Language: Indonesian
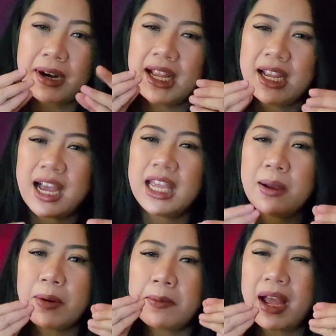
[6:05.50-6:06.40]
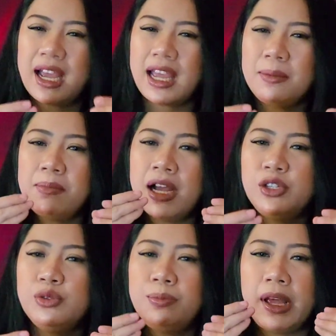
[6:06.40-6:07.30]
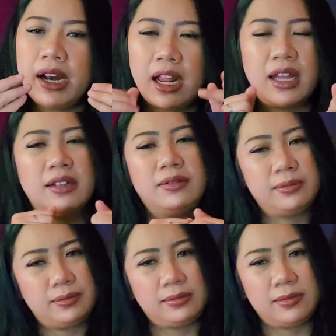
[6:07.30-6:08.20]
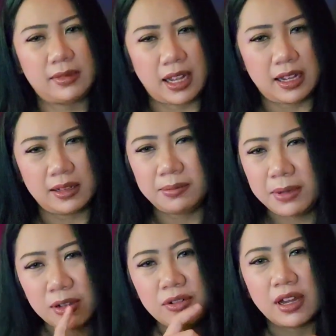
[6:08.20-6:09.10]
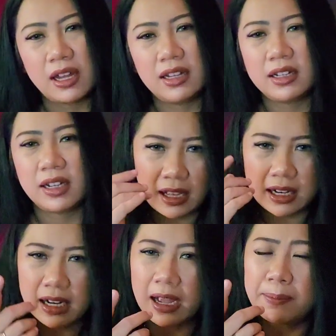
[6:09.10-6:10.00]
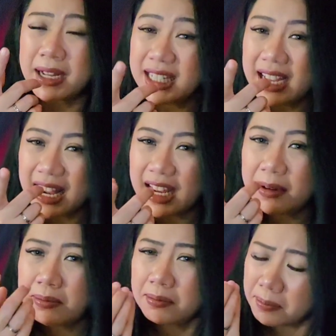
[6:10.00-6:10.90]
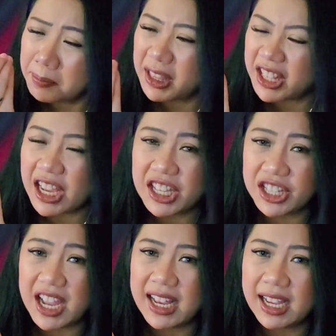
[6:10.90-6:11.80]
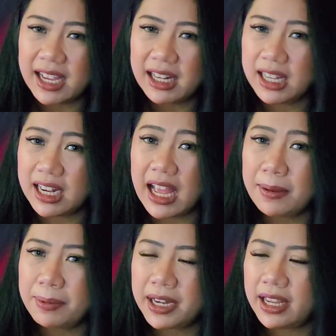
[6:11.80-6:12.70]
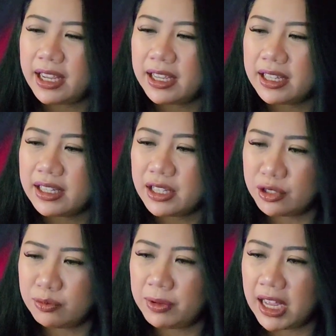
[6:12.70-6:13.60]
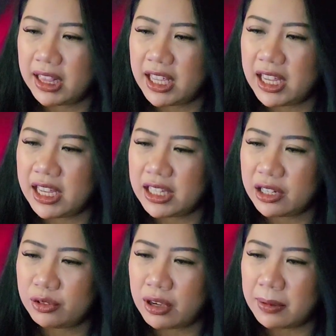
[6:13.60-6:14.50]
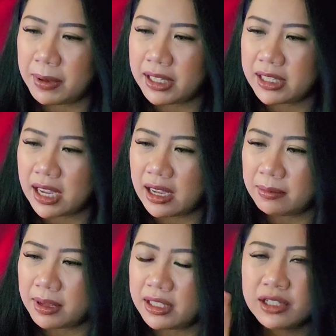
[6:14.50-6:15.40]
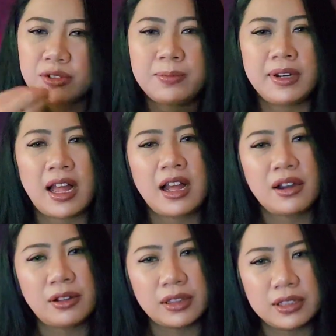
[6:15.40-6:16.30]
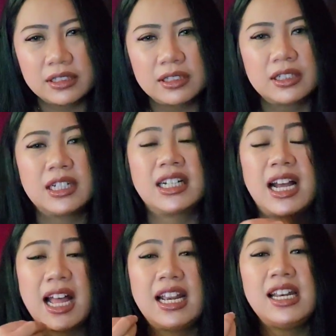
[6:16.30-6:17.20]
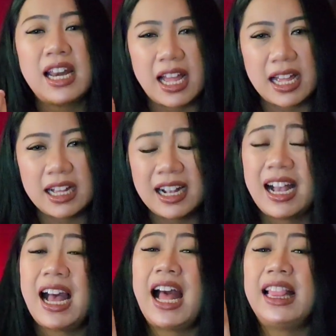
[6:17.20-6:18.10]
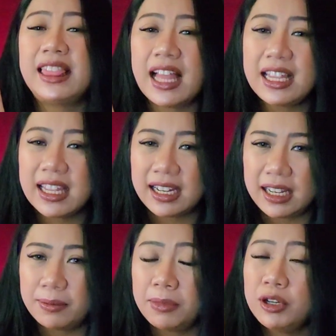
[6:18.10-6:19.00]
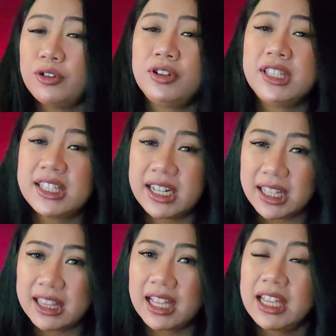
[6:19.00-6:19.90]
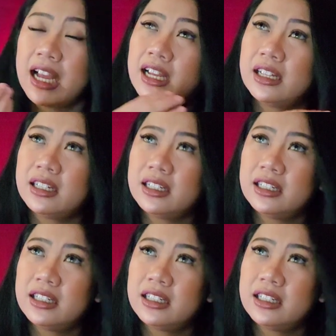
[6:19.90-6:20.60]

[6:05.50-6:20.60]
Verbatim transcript: mereka yang memakai baju merah. Nah, bingung nggak? Nah, pasti kalian bertanya-tanya kan, kenapa nih si Sumiati ngincer tukang beca sama si supir angkot? Karena katanya nih menurut cerita yang